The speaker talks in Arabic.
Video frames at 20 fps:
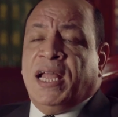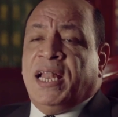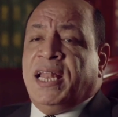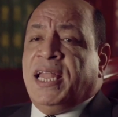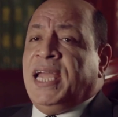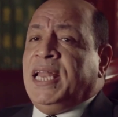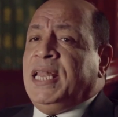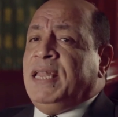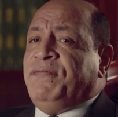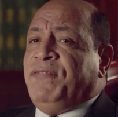
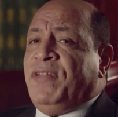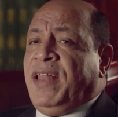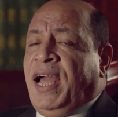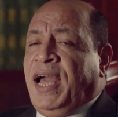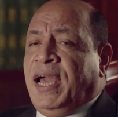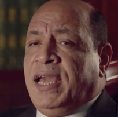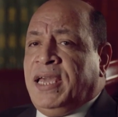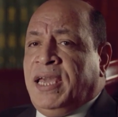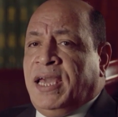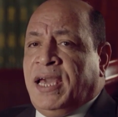لان في
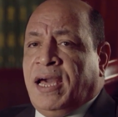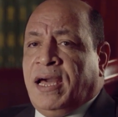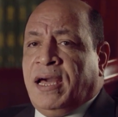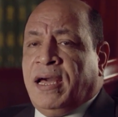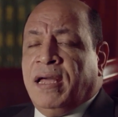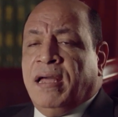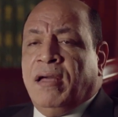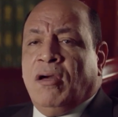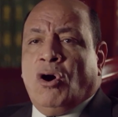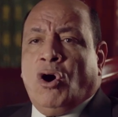الحقيقه
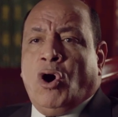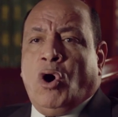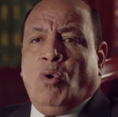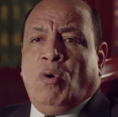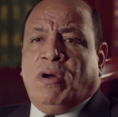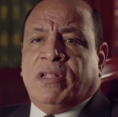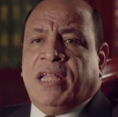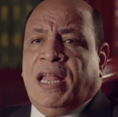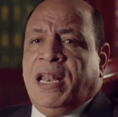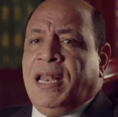
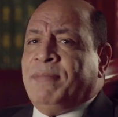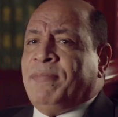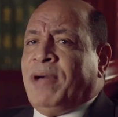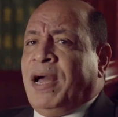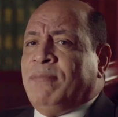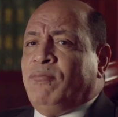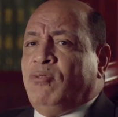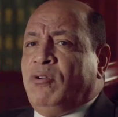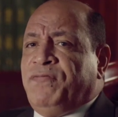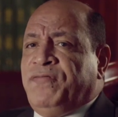هو ده اللي
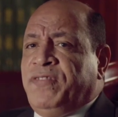معمول